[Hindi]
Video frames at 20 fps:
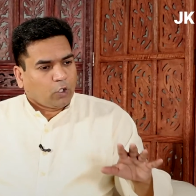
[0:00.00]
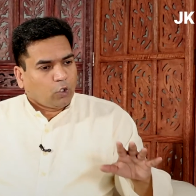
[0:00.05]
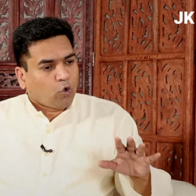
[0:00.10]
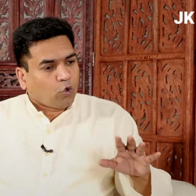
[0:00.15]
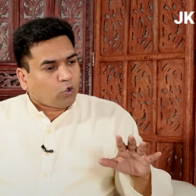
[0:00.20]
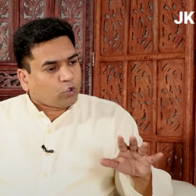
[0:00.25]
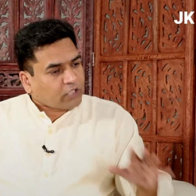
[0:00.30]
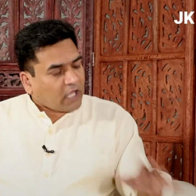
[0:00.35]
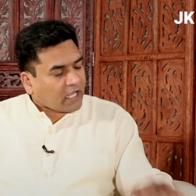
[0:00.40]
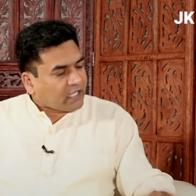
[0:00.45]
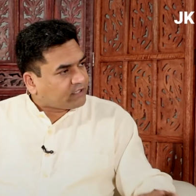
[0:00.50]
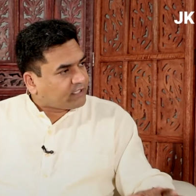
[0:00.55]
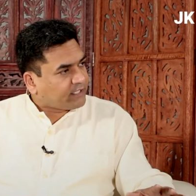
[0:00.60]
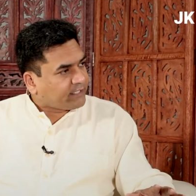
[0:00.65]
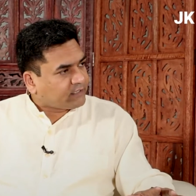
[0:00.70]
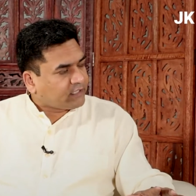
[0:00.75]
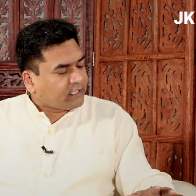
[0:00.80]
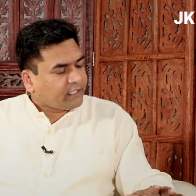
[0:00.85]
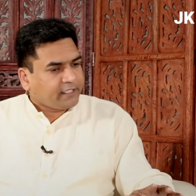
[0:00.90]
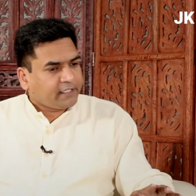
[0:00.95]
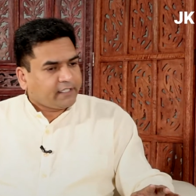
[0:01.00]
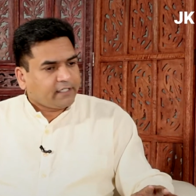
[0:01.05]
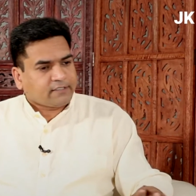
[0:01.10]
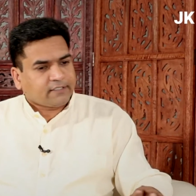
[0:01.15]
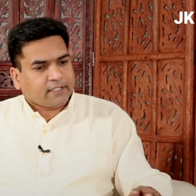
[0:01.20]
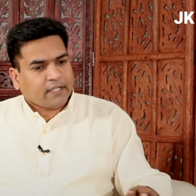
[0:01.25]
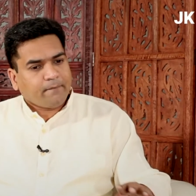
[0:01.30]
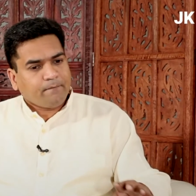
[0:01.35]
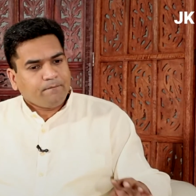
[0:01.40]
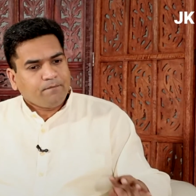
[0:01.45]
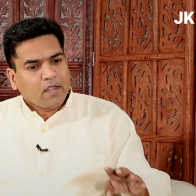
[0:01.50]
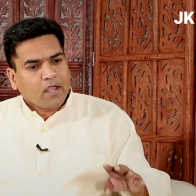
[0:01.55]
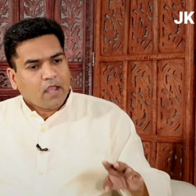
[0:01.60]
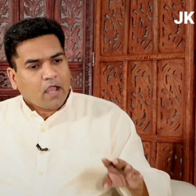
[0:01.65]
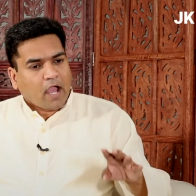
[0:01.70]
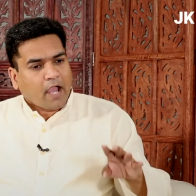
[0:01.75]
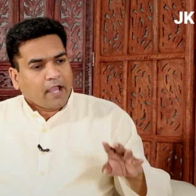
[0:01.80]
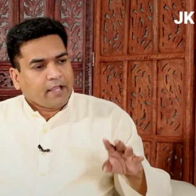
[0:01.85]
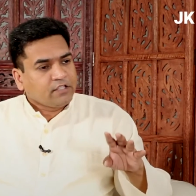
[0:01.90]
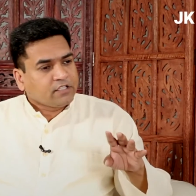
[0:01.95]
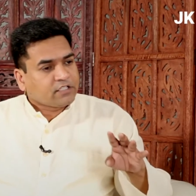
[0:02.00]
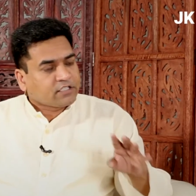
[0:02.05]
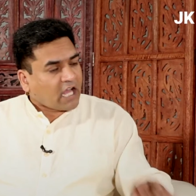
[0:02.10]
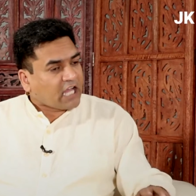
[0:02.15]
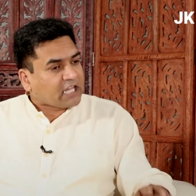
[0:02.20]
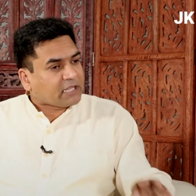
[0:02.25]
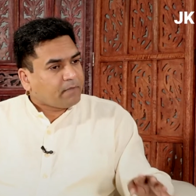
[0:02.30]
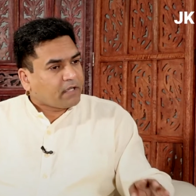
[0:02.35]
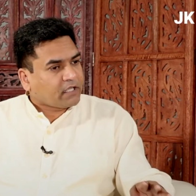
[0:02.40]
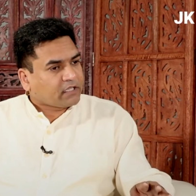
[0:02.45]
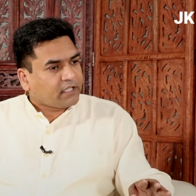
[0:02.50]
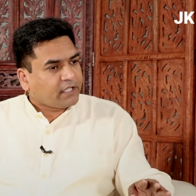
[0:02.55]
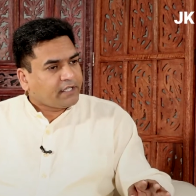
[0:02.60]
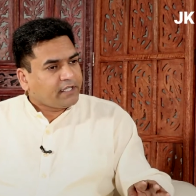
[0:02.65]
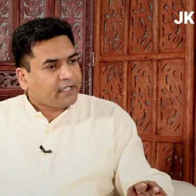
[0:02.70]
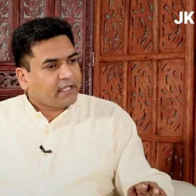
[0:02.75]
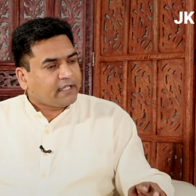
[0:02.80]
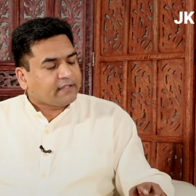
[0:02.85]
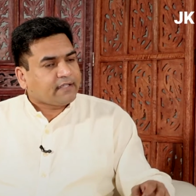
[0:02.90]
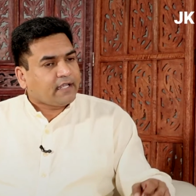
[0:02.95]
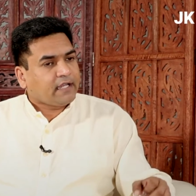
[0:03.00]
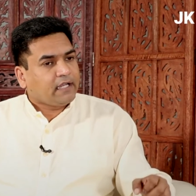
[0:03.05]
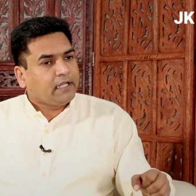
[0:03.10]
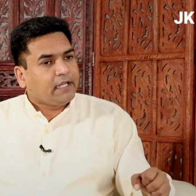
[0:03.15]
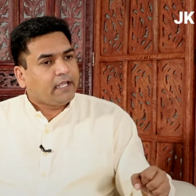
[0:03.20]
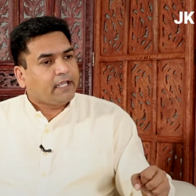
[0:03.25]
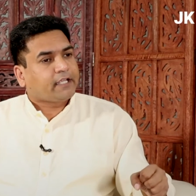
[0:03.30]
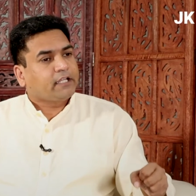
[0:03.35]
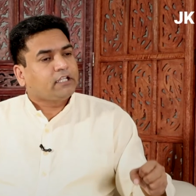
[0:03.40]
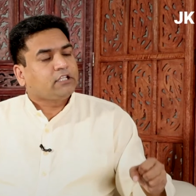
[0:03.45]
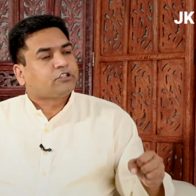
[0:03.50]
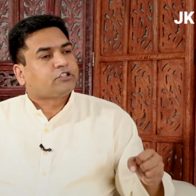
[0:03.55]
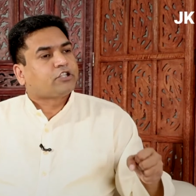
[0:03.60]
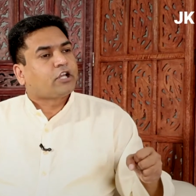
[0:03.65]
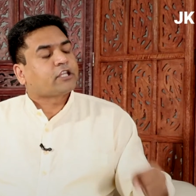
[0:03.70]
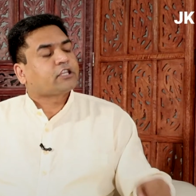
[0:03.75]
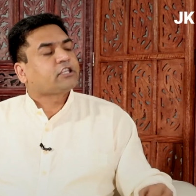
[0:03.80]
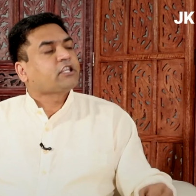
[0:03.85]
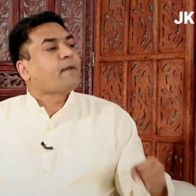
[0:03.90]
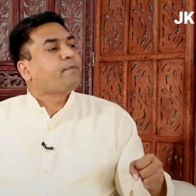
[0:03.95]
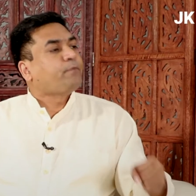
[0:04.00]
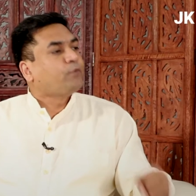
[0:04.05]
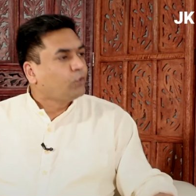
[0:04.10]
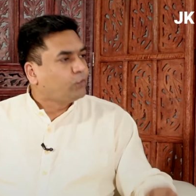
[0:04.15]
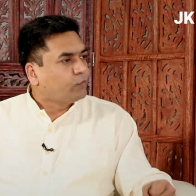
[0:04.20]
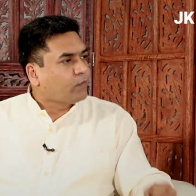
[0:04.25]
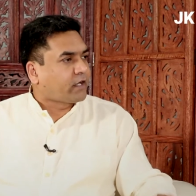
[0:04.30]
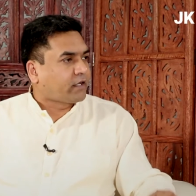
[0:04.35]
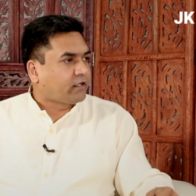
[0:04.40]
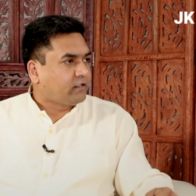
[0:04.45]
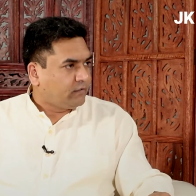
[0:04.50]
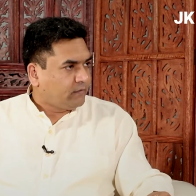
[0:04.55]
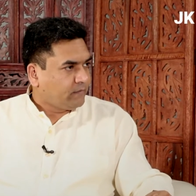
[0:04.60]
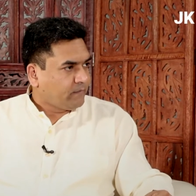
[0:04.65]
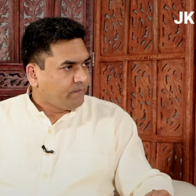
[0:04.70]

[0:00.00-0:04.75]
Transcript: लोकतांत्रिक तरीके से अहिंसात्मक तरीके से लेकिन दृढ़तापूर्वक